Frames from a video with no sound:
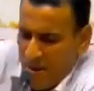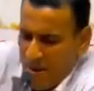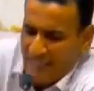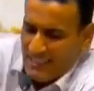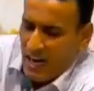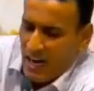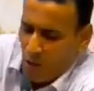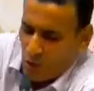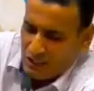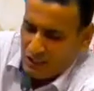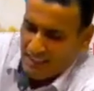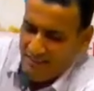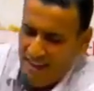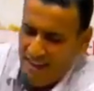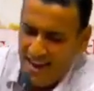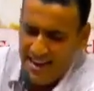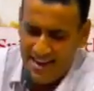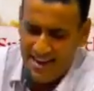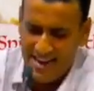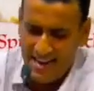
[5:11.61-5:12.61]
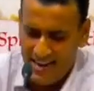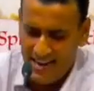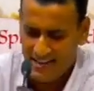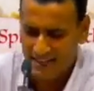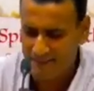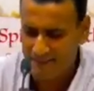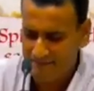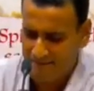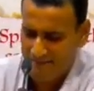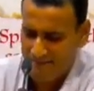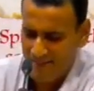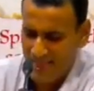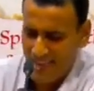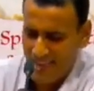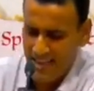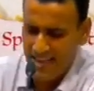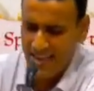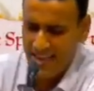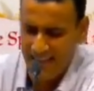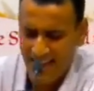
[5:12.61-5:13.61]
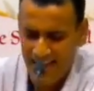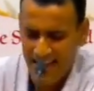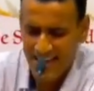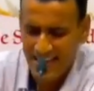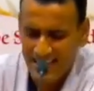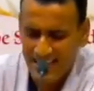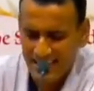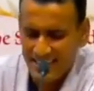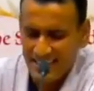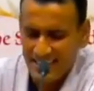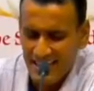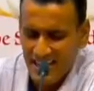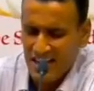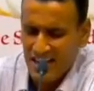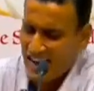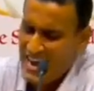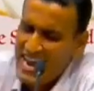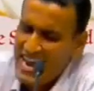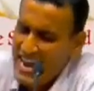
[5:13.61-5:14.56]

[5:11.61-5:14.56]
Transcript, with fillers: पैदा होते हुए आए हैं